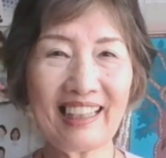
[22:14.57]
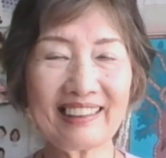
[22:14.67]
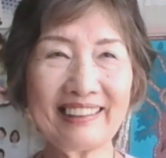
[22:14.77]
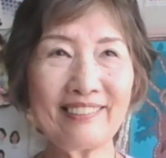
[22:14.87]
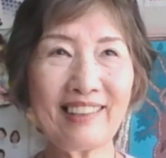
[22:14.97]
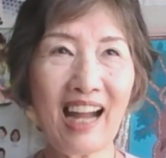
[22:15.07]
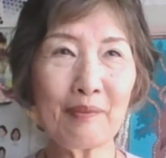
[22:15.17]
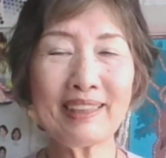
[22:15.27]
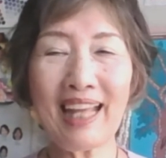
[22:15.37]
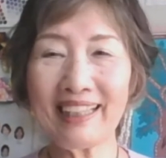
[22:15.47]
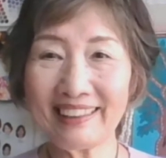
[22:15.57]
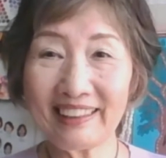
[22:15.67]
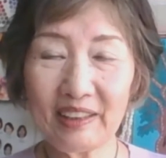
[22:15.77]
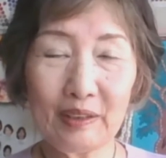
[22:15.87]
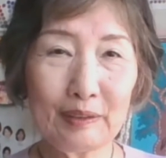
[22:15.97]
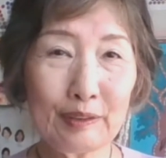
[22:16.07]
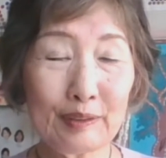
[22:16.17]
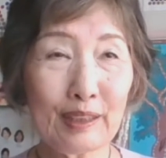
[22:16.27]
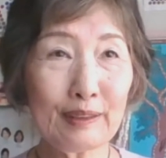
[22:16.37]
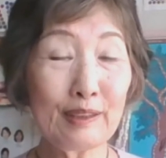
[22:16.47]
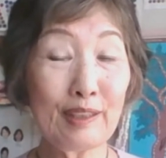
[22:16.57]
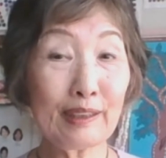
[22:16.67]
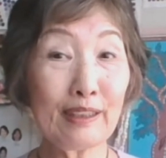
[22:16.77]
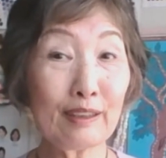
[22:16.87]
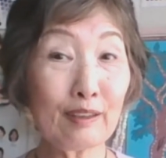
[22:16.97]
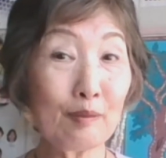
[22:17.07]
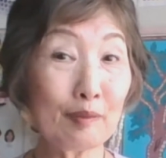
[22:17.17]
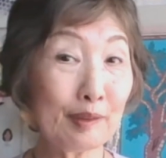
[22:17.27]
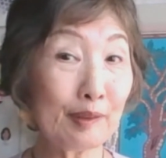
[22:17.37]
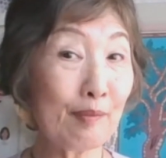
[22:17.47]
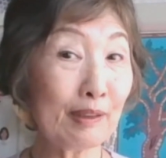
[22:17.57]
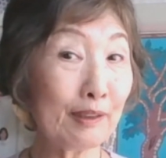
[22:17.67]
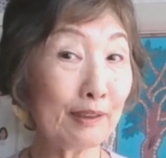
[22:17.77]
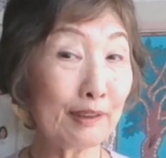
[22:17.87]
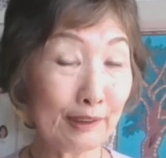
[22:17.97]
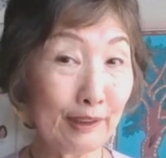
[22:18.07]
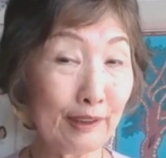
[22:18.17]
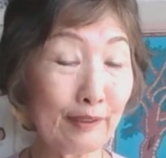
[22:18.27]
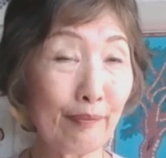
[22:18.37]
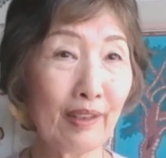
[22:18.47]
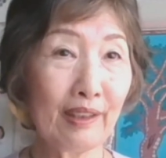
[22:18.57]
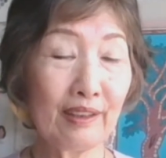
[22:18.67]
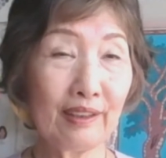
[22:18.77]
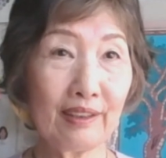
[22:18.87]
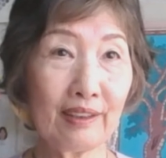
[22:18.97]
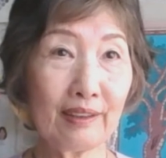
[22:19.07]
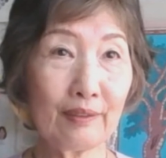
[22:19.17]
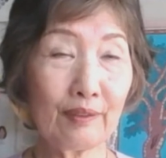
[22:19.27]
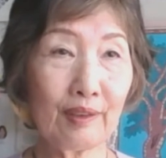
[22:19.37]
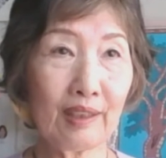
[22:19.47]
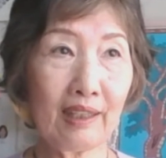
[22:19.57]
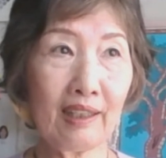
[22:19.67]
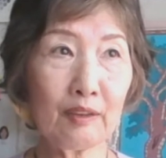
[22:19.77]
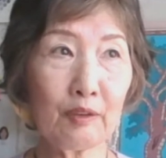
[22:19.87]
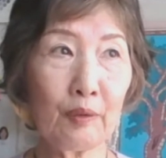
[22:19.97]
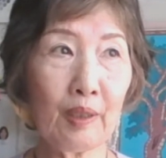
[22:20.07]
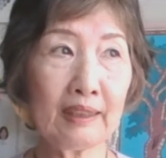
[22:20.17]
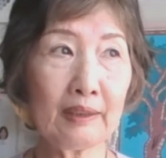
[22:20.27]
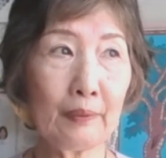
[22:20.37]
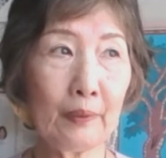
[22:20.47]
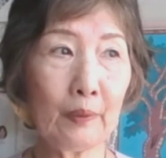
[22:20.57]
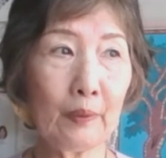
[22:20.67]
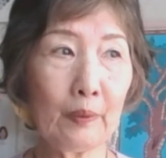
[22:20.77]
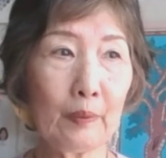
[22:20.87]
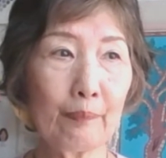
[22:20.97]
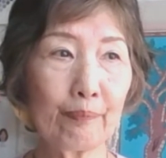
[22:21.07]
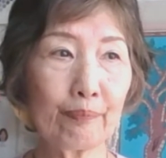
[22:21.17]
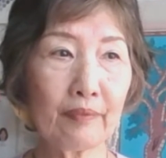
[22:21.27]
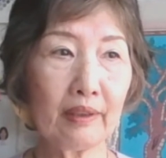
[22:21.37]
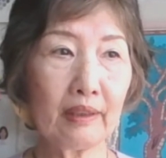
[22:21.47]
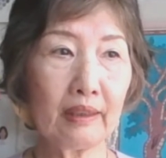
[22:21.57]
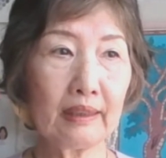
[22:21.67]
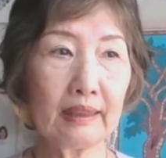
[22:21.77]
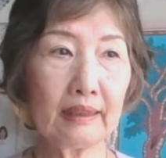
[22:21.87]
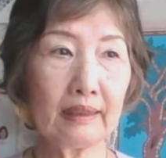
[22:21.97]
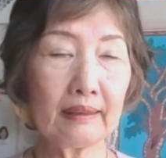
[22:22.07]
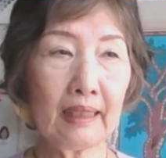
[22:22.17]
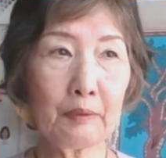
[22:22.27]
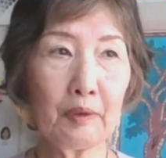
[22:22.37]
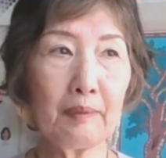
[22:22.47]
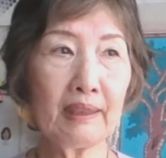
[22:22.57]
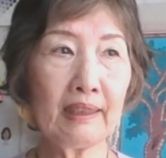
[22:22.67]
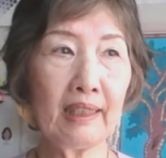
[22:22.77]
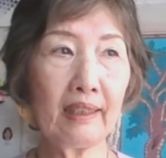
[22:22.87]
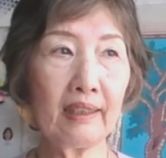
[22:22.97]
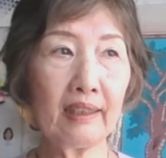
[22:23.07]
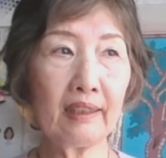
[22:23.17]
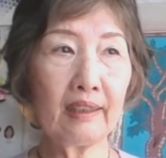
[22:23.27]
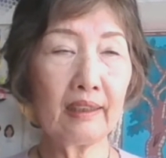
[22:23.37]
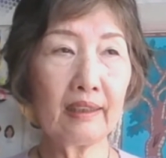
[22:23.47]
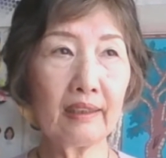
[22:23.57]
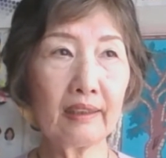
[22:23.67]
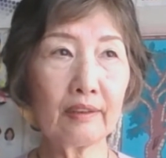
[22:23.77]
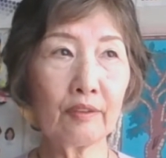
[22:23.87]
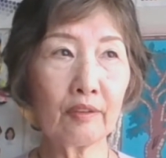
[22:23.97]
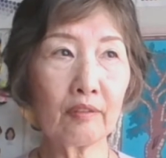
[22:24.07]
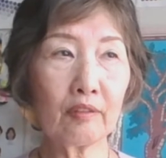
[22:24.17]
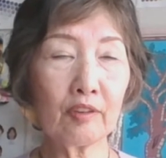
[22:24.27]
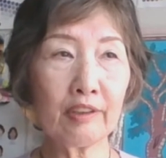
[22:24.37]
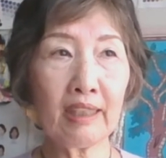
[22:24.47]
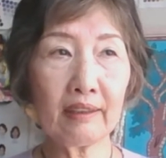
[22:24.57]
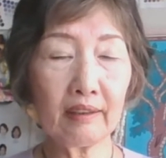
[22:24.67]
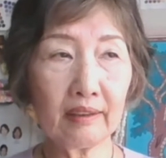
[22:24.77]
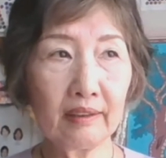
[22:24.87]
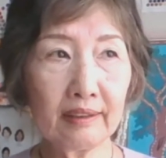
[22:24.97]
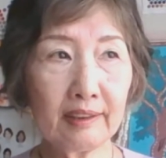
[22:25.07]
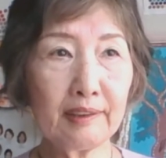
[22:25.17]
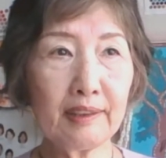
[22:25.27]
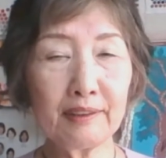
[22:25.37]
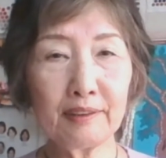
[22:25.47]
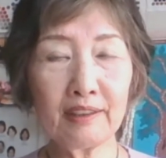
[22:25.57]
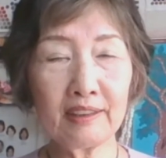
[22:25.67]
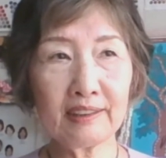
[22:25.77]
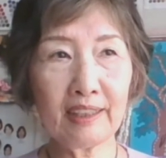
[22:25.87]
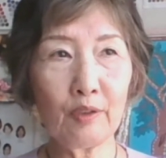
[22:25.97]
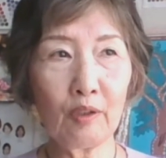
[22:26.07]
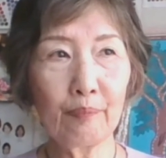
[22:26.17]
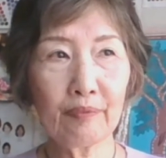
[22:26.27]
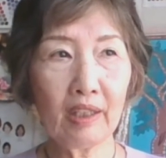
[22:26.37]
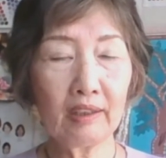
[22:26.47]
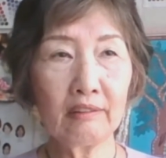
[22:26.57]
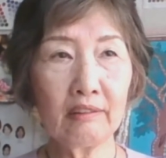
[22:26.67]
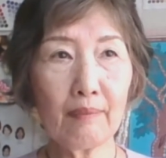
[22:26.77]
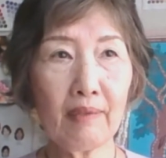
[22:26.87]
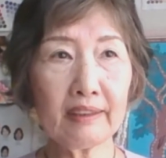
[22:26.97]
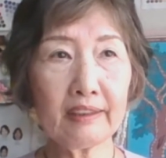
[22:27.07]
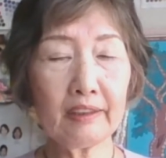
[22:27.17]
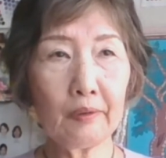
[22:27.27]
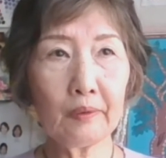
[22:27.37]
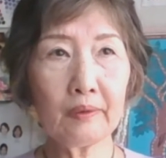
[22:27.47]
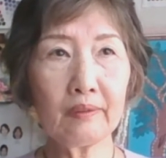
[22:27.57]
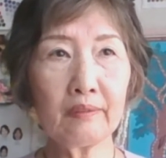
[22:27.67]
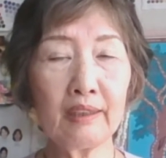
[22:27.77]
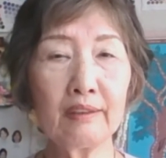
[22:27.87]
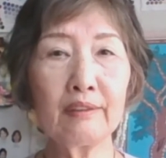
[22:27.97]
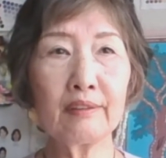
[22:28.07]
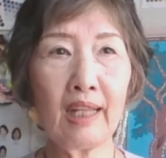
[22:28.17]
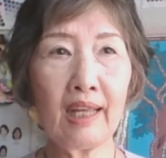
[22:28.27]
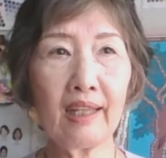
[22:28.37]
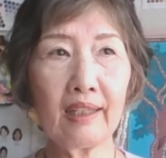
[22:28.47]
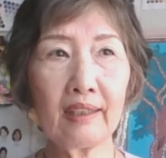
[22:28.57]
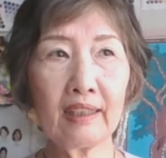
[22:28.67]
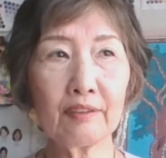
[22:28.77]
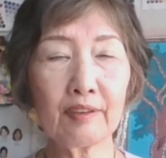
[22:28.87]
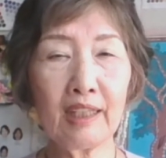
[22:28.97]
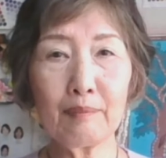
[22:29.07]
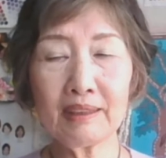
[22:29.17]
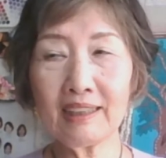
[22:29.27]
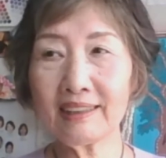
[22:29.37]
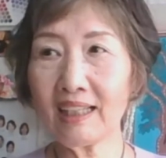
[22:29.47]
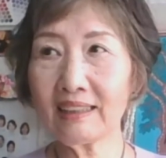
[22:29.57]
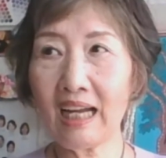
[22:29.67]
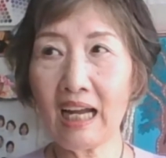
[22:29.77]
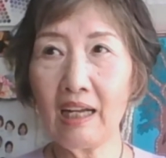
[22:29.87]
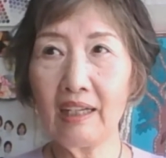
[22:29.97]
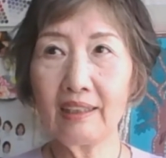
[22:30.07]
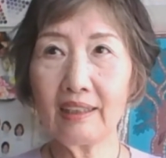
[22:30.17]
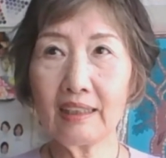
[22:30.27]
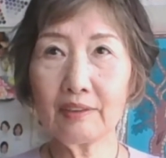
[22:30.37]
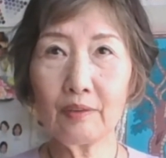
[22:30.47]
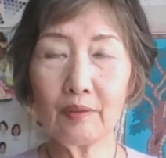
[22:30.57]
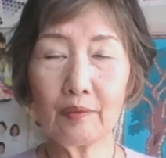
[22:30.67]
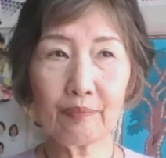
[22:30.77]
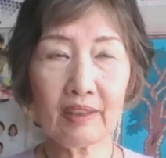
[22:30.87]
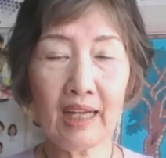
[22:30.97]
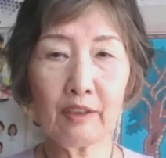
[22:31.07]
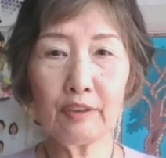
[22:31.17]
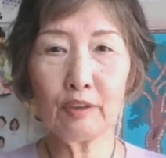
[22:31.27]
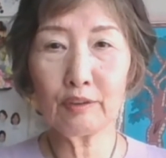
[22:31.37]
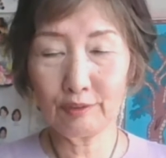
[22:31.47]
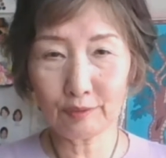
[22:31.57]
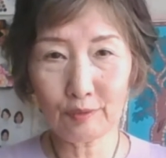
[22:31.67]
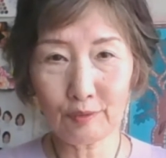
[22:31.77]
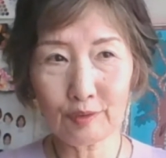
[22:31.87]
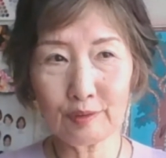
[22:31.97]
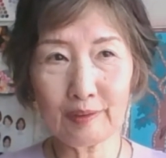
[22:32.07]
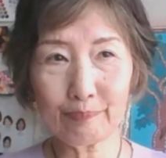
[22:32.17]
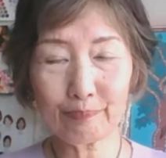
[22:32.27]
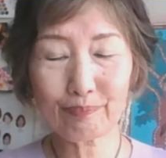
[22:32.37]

じゃあ着るかみたいにやってるだけなのかもしれませんしあとあの例えばね、えーと、これは施設でですけど上履き用っていうんであのケアマネさんがあの介護用具のところに